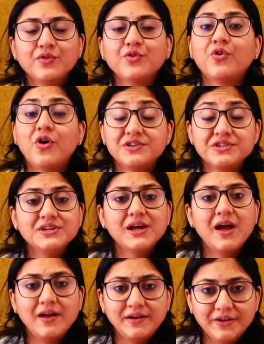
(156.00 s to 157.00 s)
कॉटन का
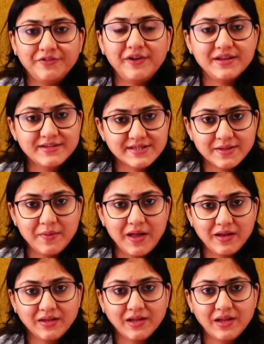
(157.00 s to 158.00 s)
अंडरवेयर
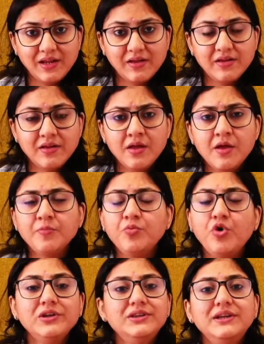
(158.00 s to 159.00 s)
इस्तेमाल करें
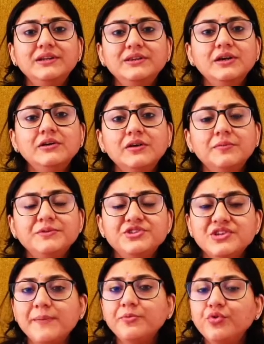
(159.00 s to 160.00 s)
बहुत देर तक
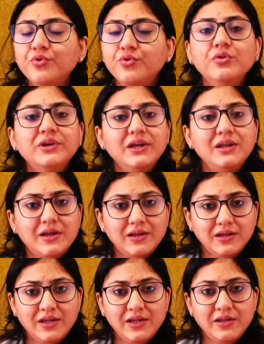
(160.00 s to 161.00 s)
पेशाब को रोक के ना
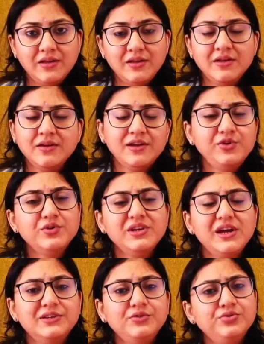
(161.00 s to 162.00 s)
रखें कईयों की
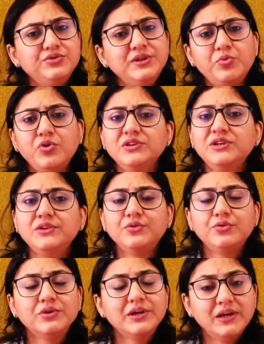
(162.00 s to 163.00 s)
आदत होती है बहुत देर
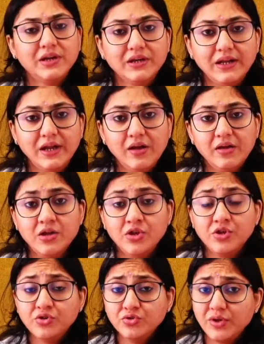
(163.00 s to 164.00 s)
रोक के रख लिया
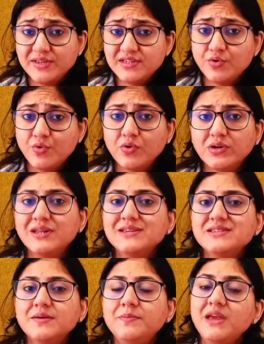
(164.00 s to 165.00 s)
तो ऐसे रोकने
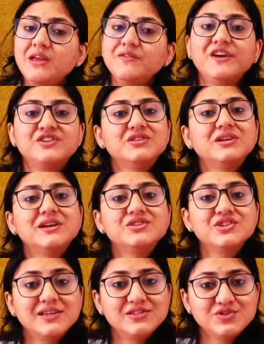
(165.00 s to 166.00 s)
से भी इन्फेक्शन का
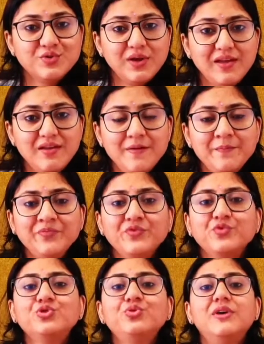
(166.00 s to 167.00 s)
चांस जो है
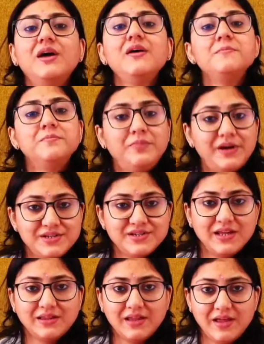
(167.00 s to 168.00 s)
वो थोड़ा बढ़
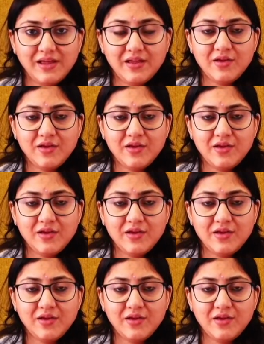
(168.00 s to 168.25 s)
जाता है